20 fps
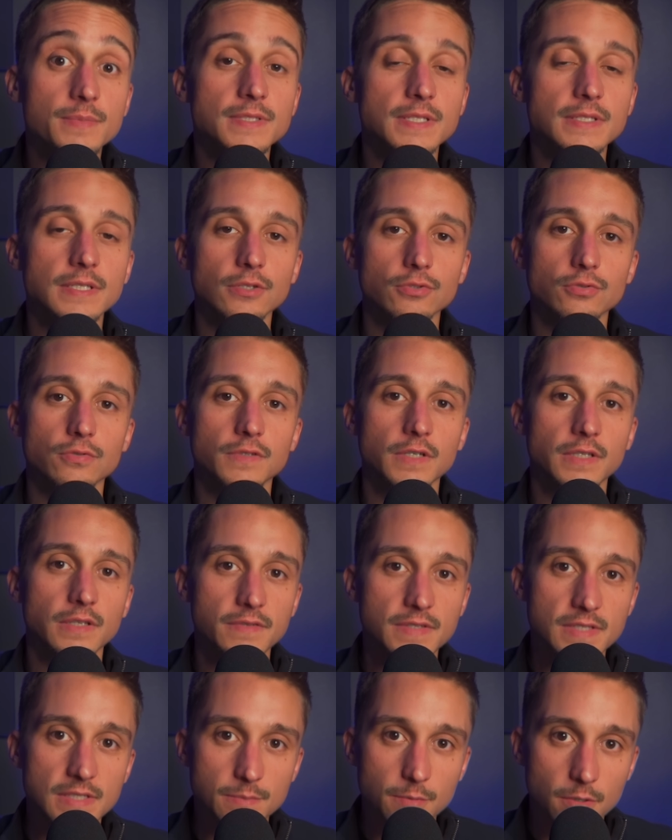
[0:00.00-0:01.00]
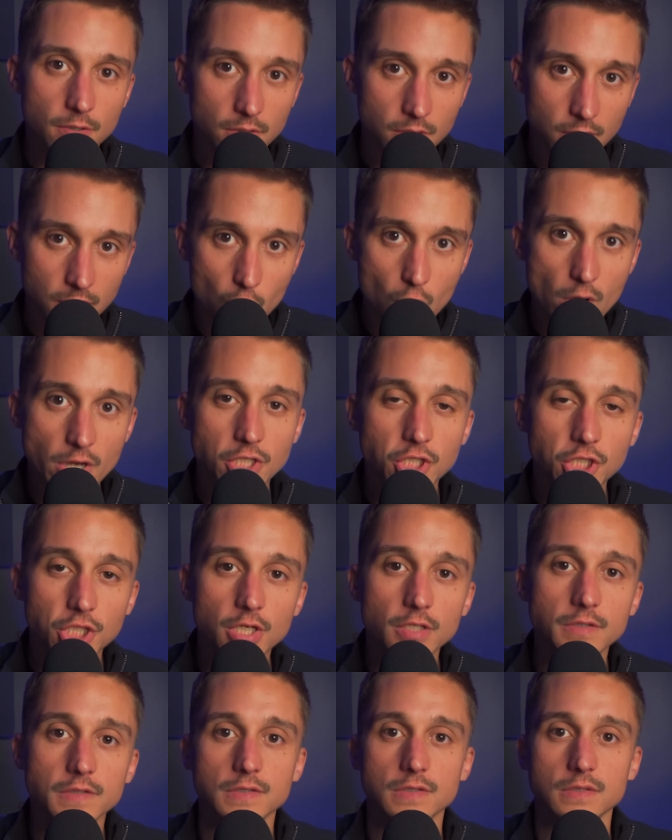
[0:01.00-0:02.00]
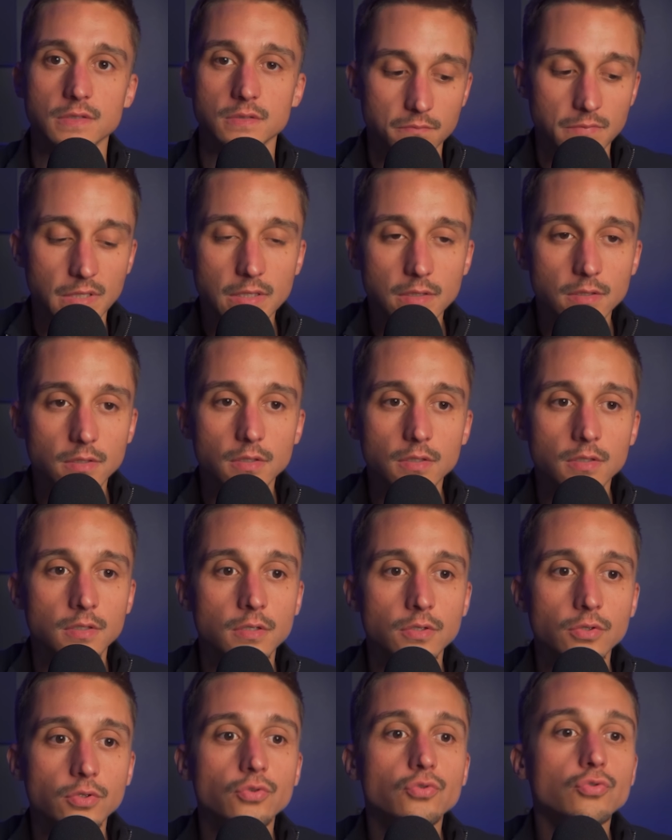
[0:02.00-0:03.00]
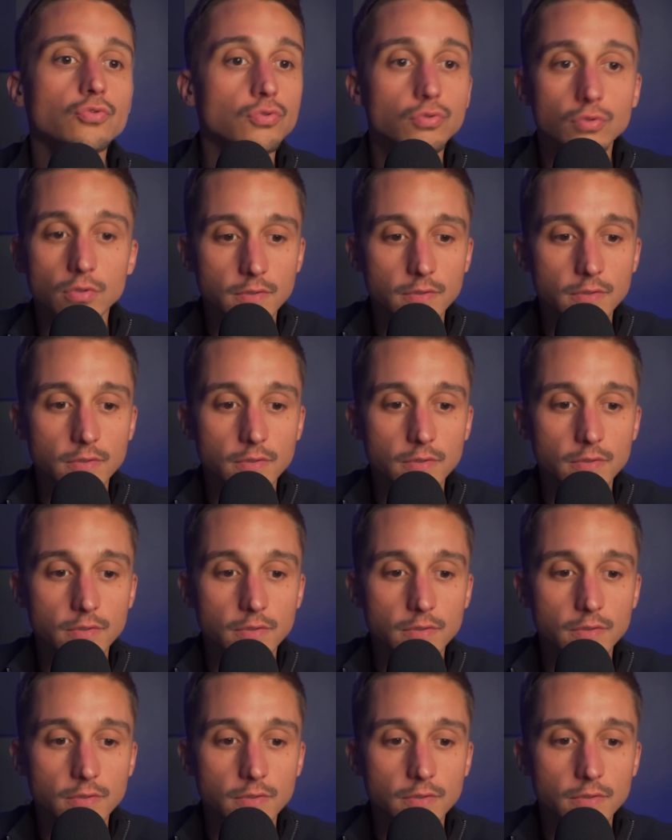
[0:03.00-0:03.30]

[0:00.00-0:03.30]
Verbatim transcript: c'est-à-dire tu fais un investissement one shot maintenant du,